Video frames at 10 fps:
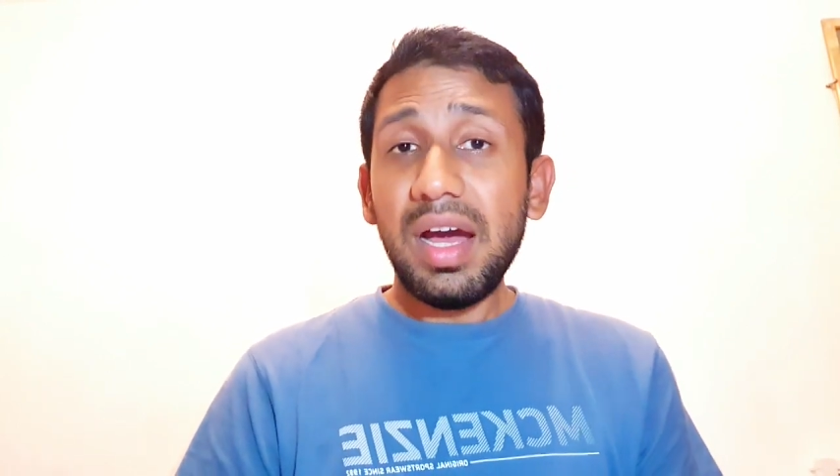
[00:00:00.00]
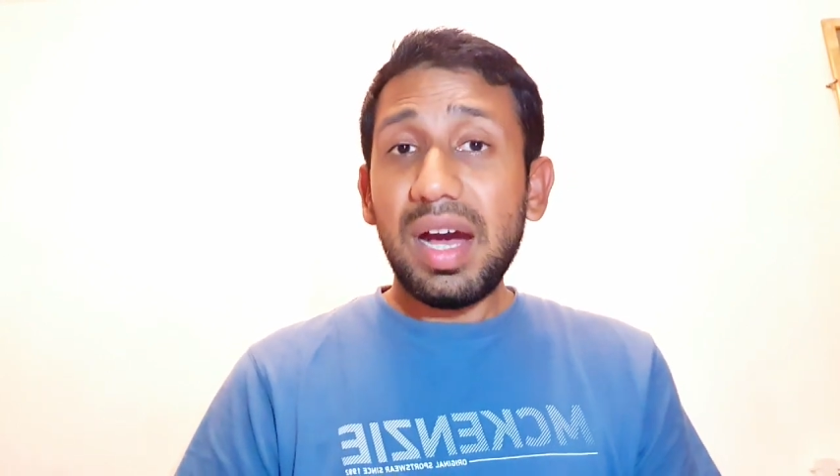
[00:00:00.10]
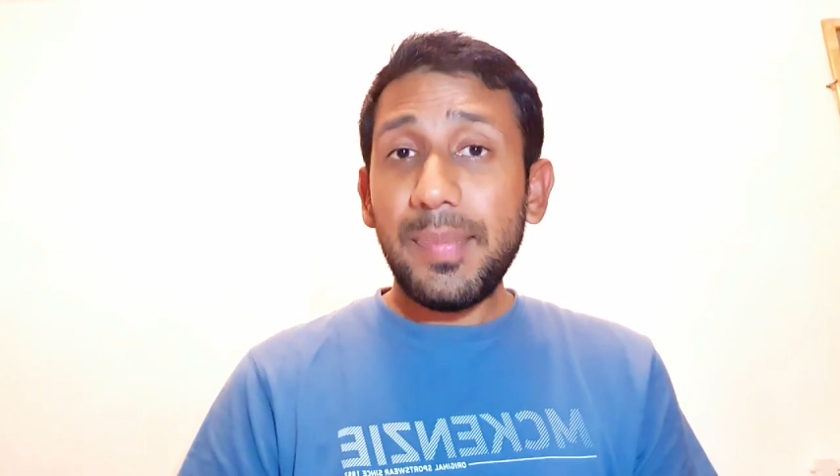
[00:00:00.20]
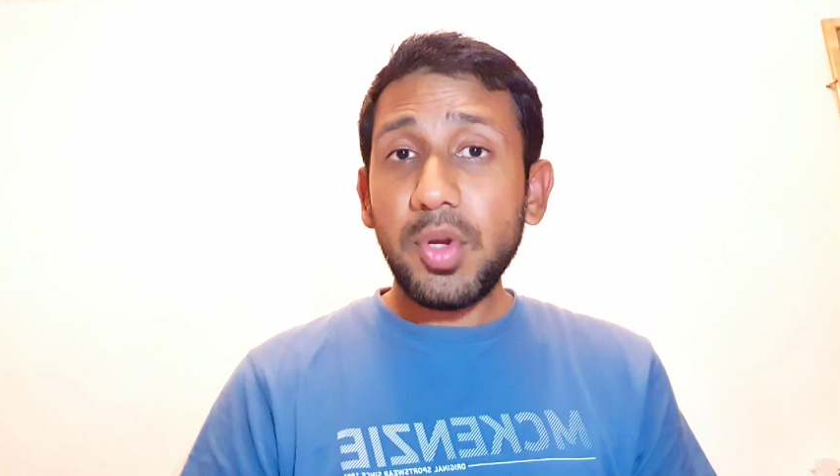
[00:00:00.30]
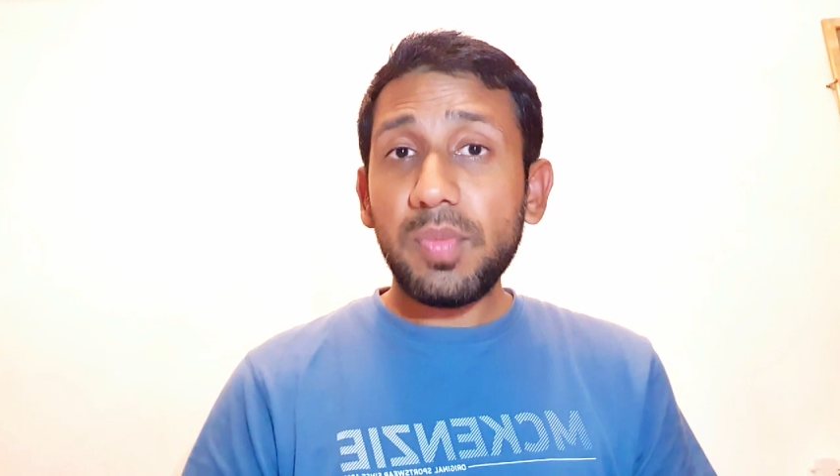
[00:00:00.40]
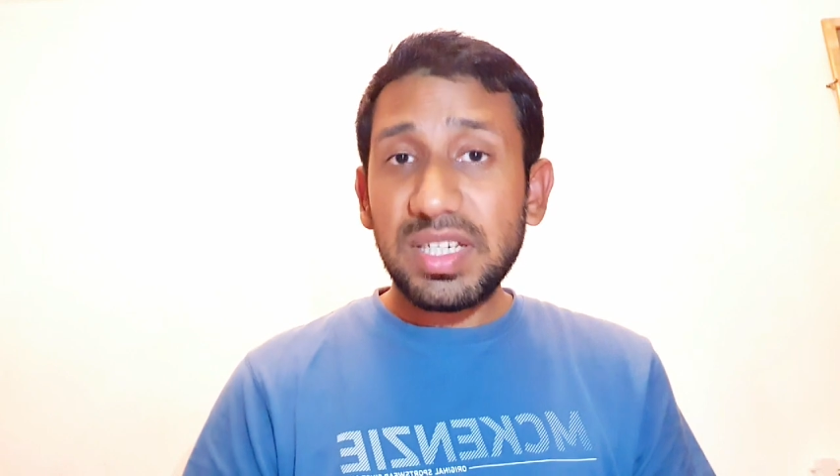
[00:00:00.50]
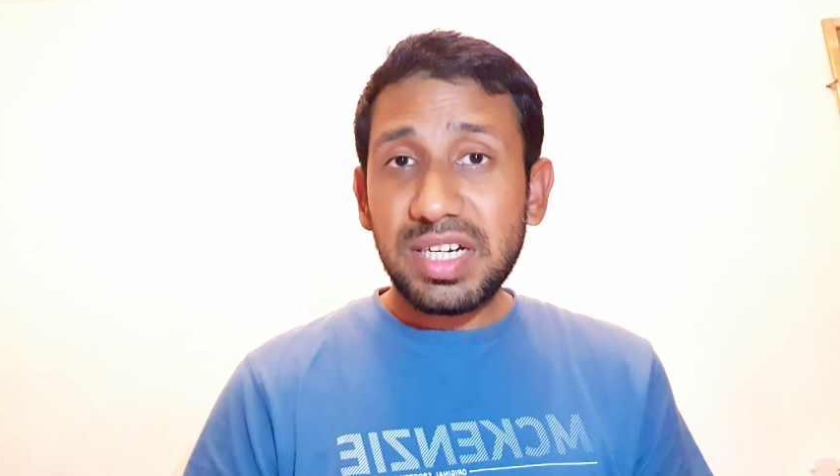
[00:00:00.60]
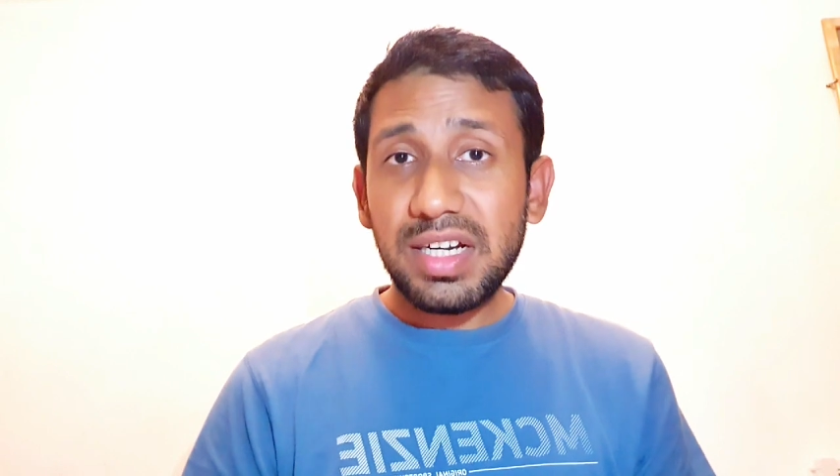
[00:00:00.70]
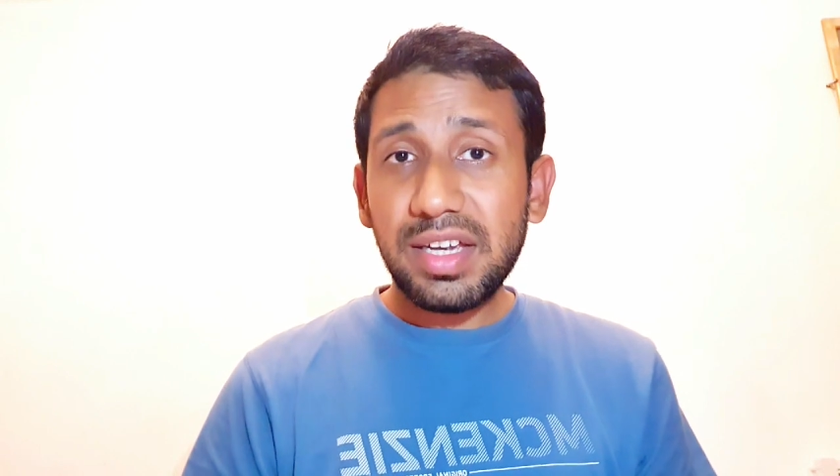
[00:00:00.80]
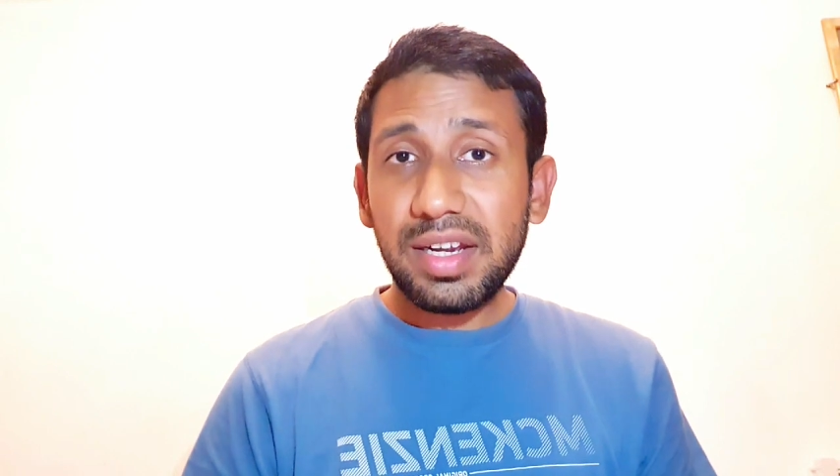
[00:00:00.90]
आप लोग
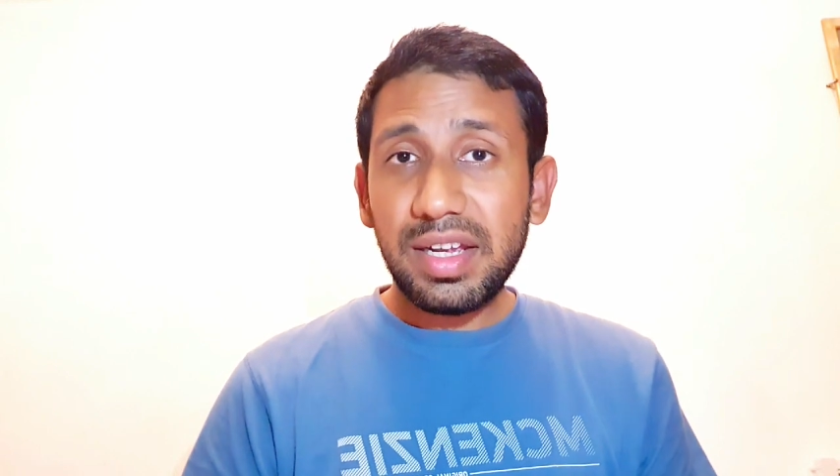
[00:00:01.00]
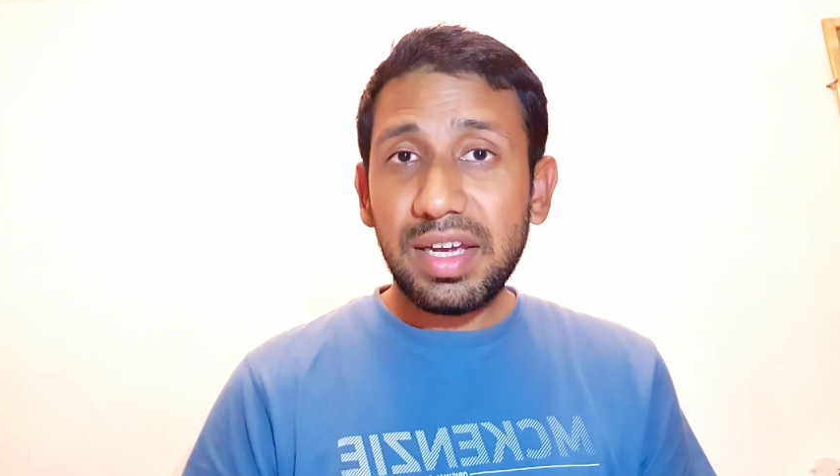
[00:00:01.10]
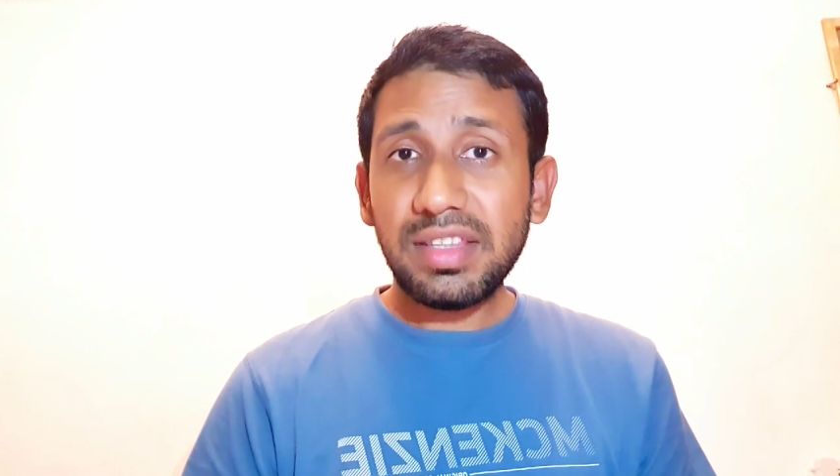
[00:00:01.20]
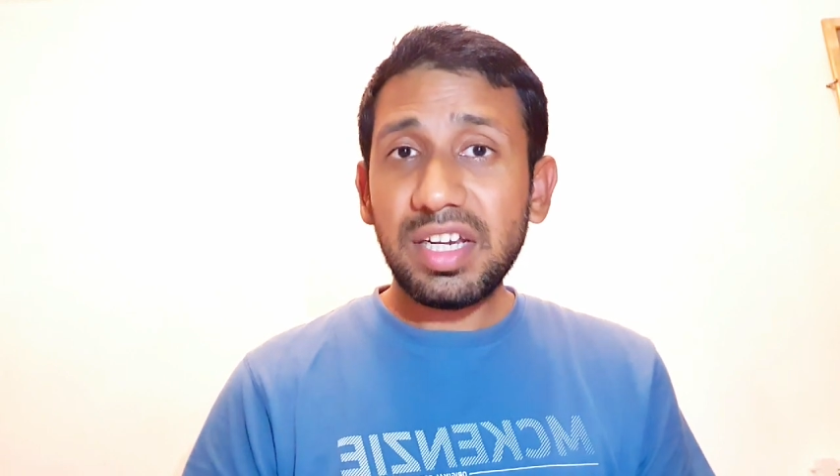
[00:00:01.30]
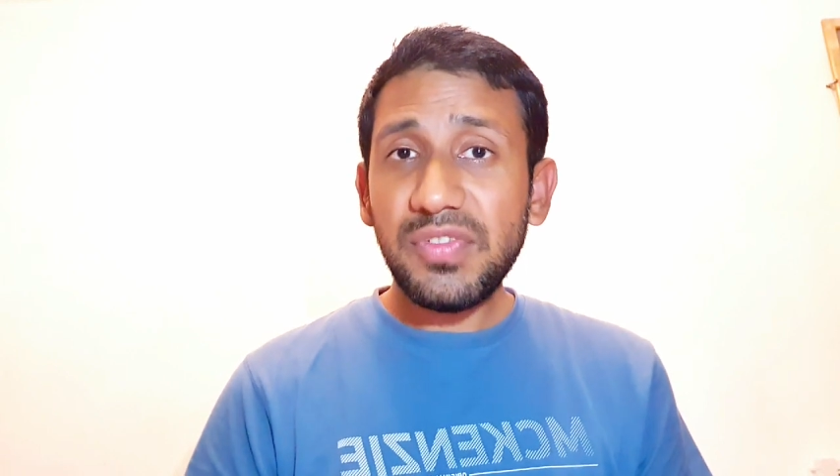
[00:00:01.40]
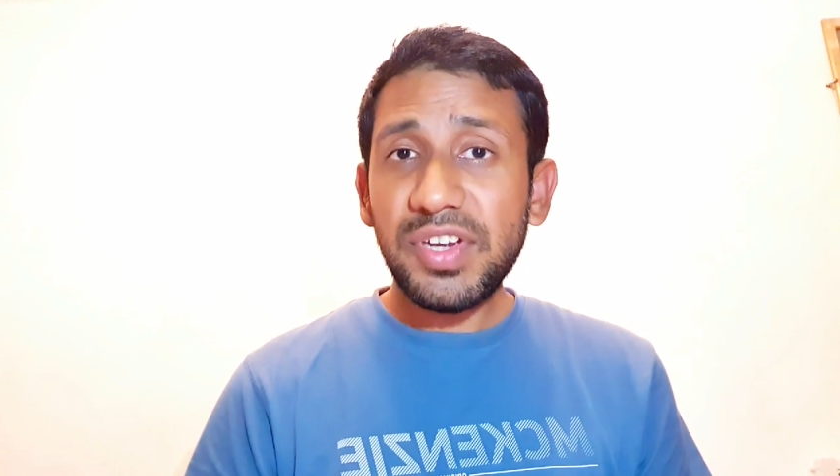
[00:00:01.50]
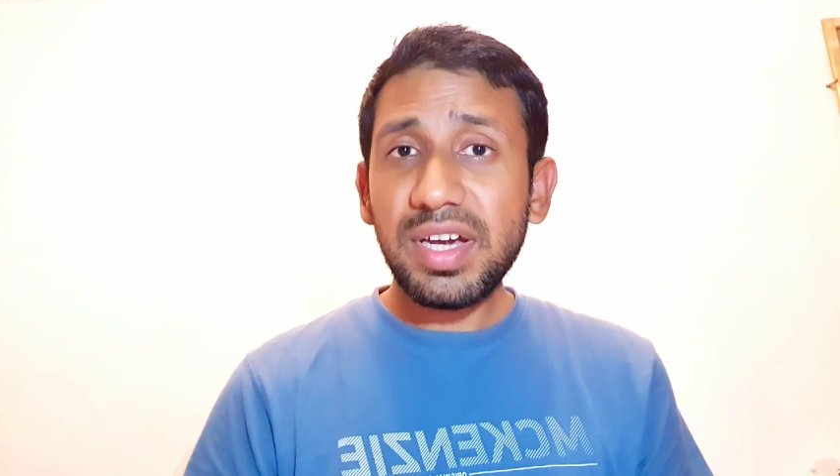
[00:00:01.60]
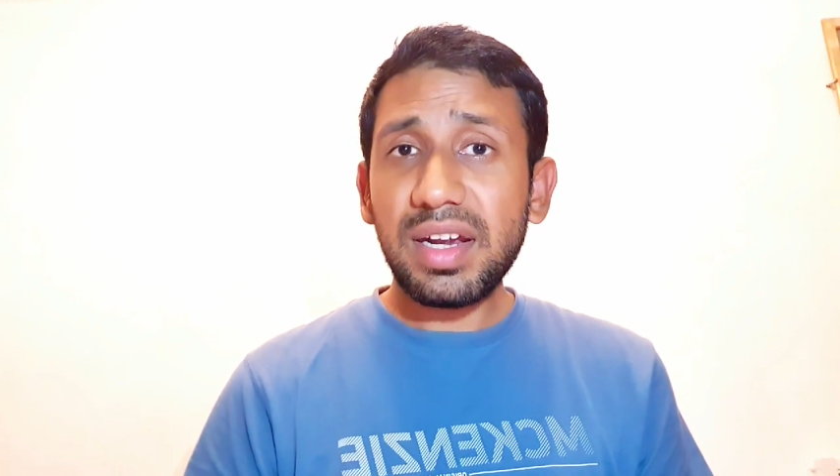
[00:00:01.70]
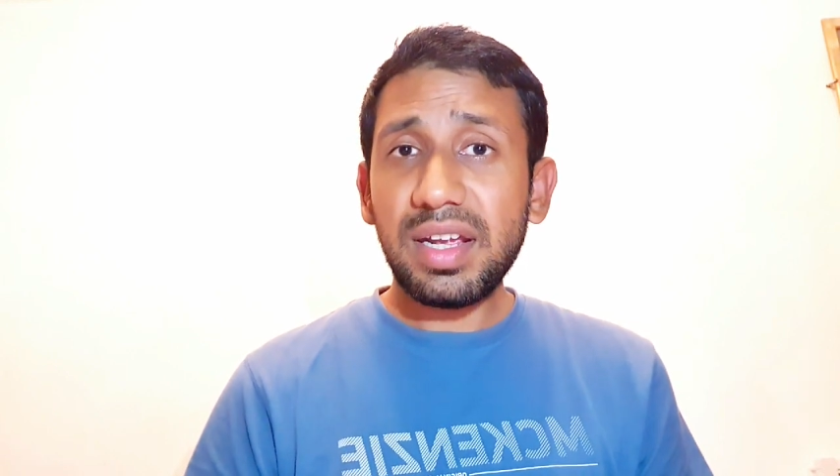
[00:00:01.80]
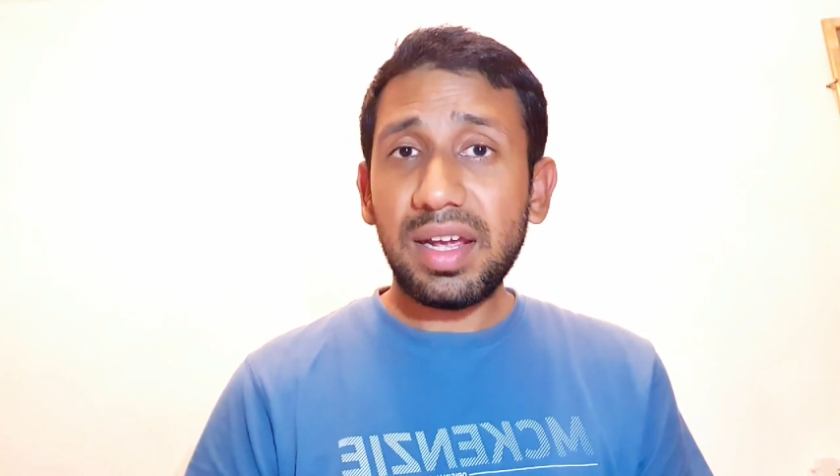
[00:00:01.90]
माशाला लिख रहे हैं तारीफ़ें
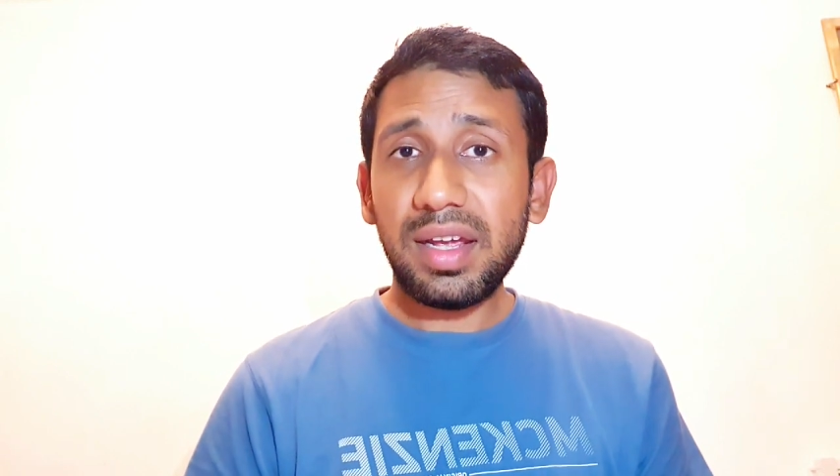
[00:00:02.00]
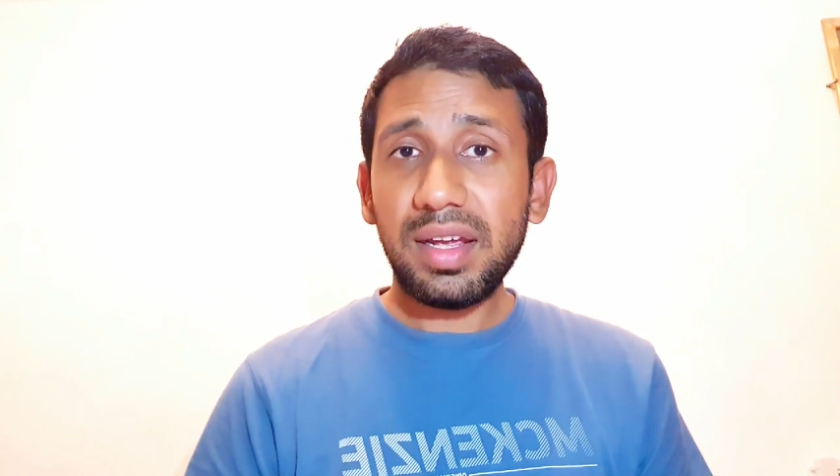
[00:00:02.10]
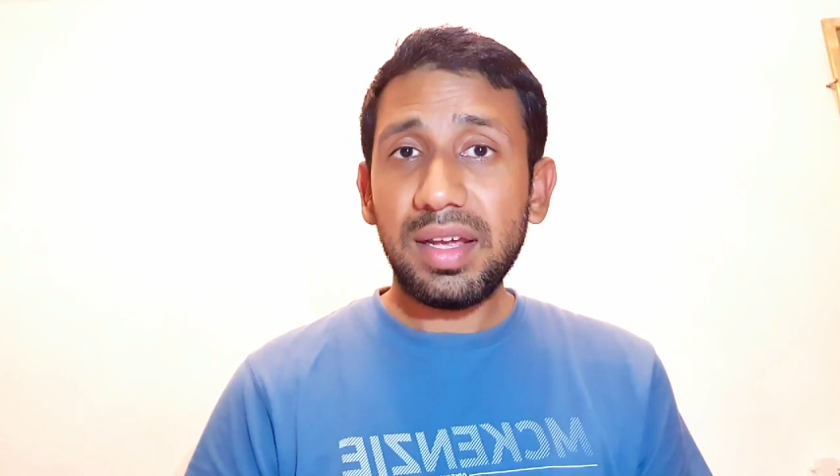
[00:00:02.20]
कर रहे हैं